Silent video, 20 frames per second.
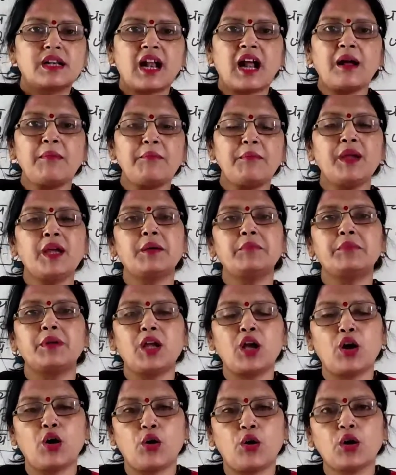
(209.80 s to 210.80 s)
राम में
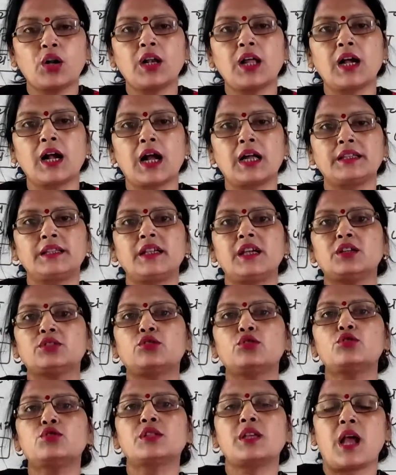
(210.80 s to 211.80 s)
हमने और लगा दिया
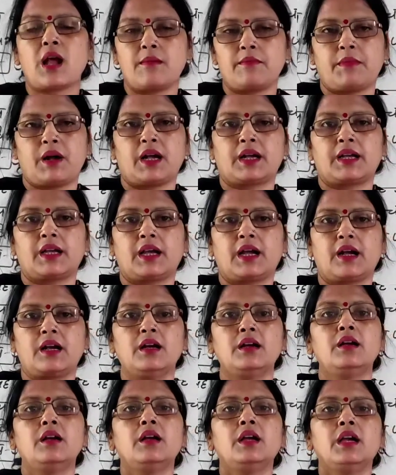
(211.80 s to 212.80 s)
तो श्याम आ गया
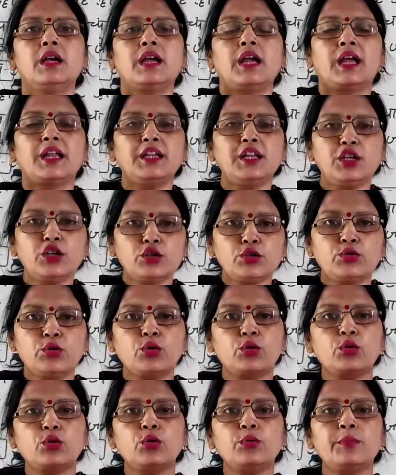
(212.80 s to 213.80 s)
यानी कि
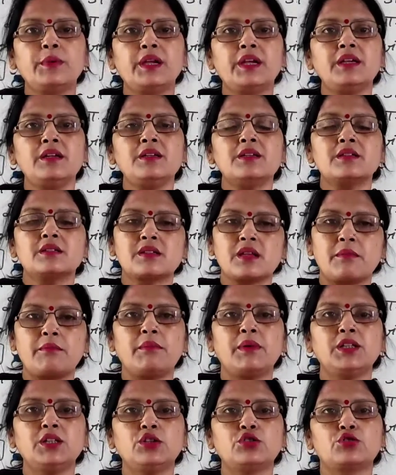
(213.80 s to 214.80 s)
दोनों में
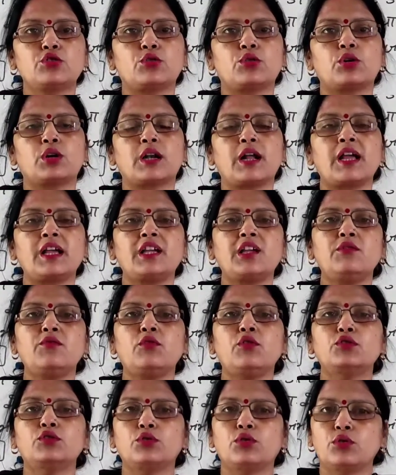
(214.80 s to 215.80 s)
संबंध जोड़ रहा है कि
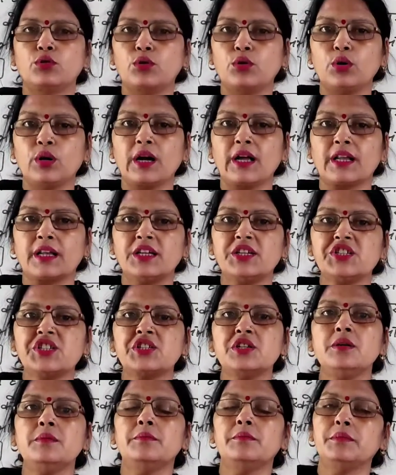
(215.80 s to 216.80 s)
वो दोनों
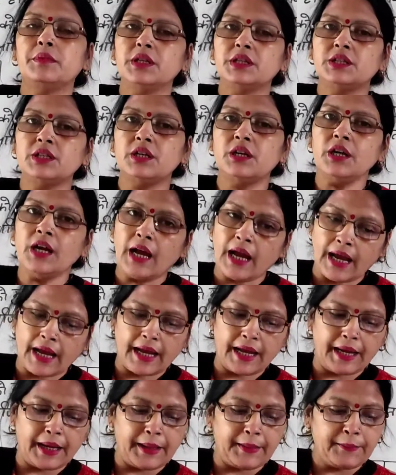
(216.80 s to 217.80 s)
घनिष्ठ मित्र
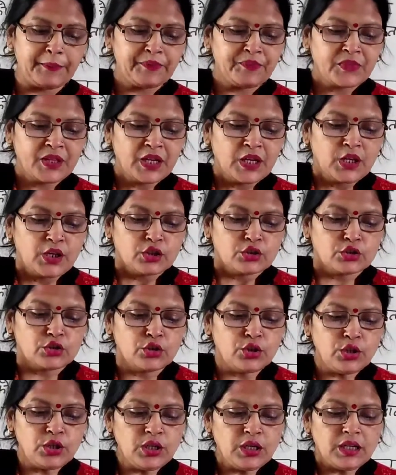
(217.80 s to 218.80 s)
हैं
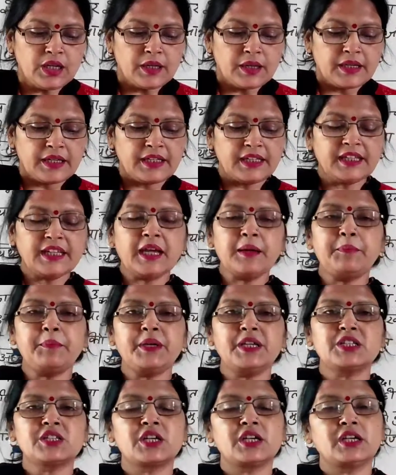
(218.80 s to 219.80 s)
तो इनके
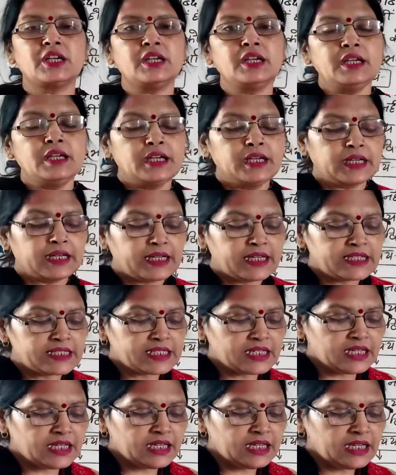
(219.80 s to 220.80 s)
पीछे
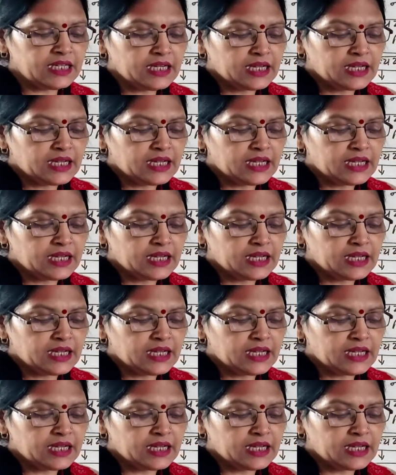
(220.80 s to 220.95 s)
किसी